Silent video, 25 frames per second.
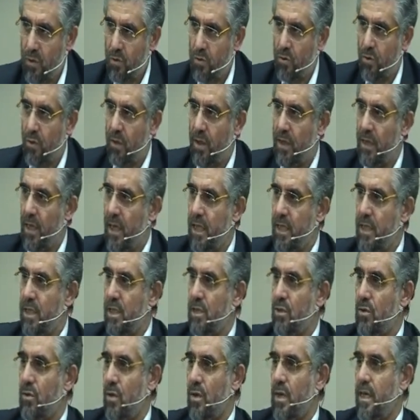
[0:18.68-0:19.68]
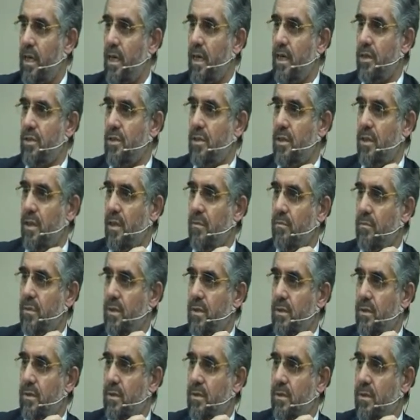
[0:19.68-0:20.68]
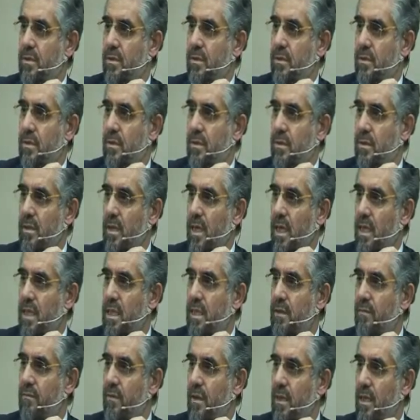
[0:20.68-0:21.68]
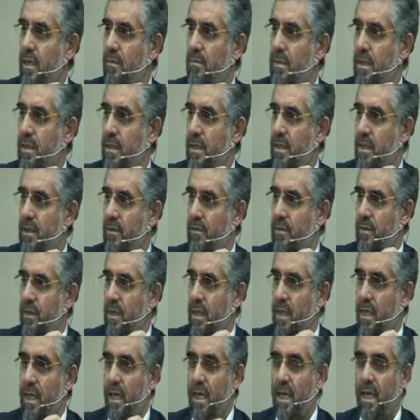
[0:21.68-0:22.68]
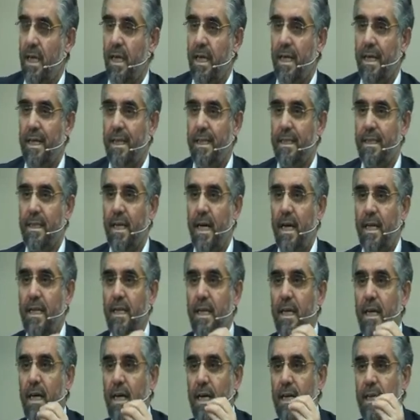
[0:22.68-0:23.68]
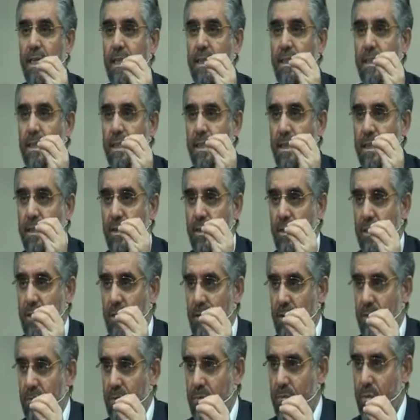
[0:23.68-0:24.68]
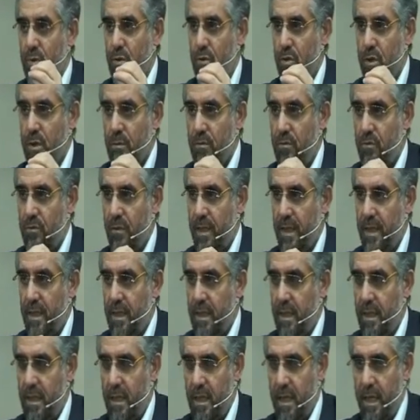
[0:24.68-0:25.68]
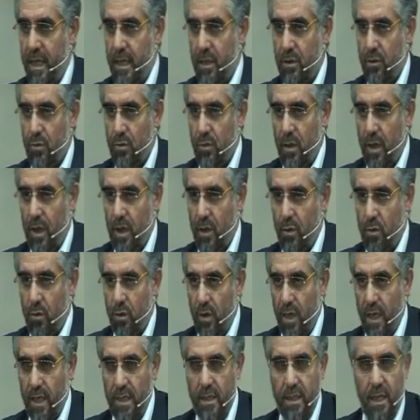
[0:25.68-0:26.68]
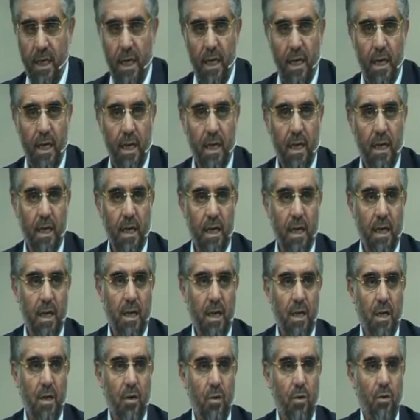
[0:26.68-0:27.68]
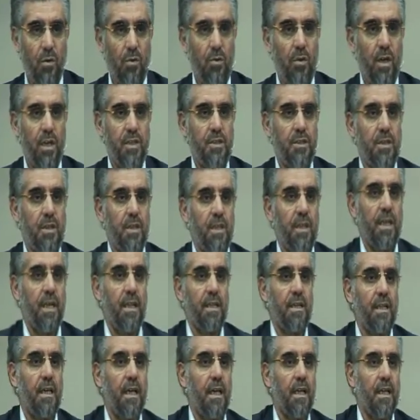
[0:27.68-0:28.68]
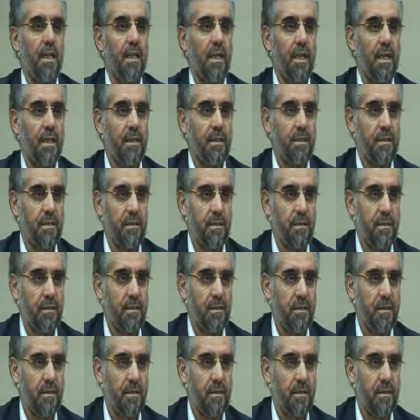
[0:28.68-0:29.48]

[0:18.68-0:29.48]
Sonra da ayrıntılı olarak açıklanmıştır. Hakim ve habir tarafından. Yani ayeti, bir hüküm ifade eden ayeti Kur'an'a koyan da, onu açıklayan da Allah'tır.